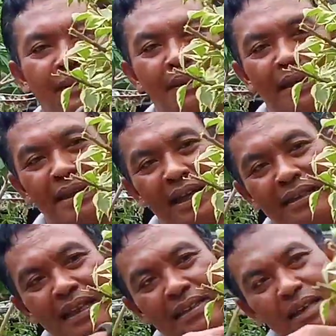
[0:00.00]
jadi
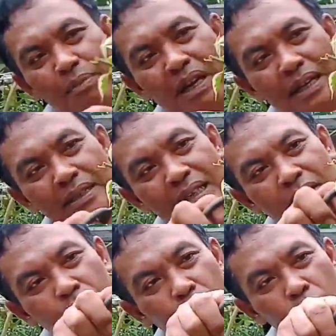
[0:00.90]
antara cabang yang
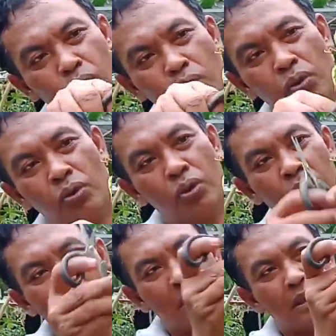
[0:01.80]
satu
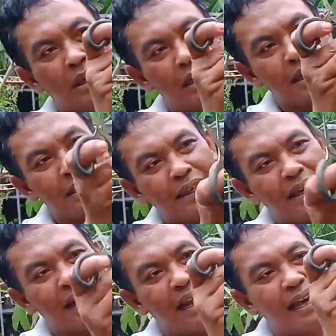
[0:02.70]
dengan ranting
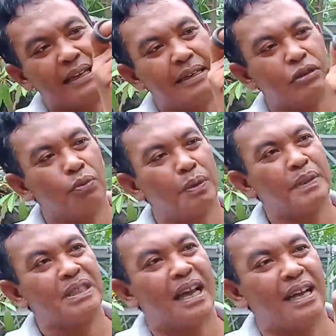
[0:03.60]
yang lain itu
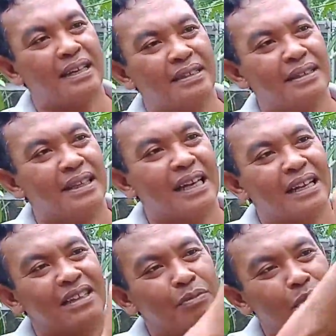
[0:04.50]
berpisah sehingga
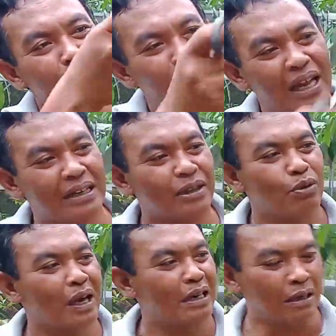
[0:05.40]
nanti pembungaannya itu
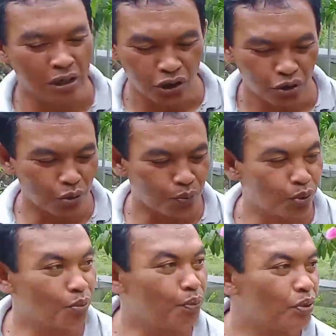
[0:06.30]
akan
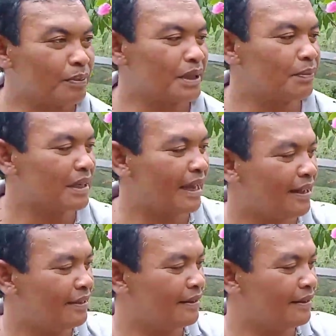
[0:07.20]
numpuk-numpuk teman-teman ya